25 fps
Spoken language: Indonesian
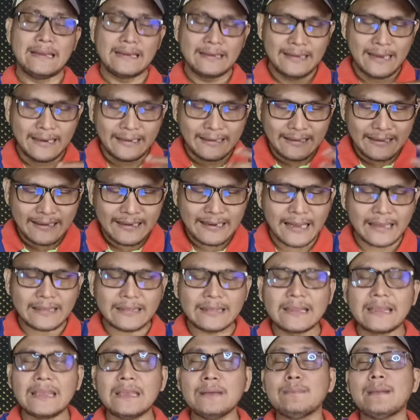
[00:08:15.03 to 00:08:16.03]
Dan
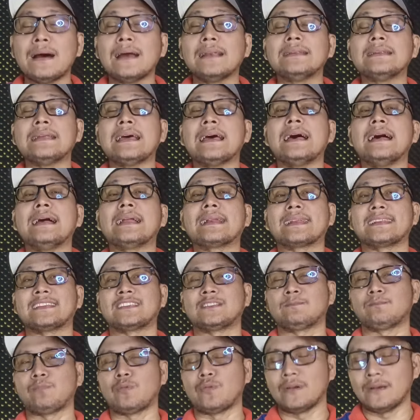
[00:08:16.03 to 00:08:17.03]
lihat gimana
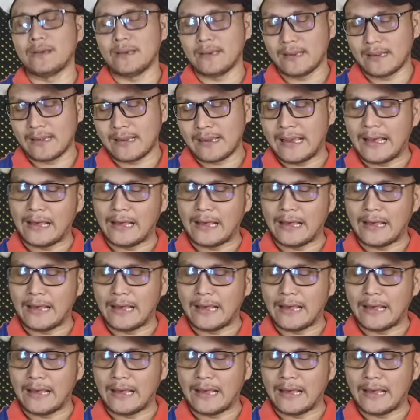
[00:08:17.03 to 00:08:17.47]
respon dia.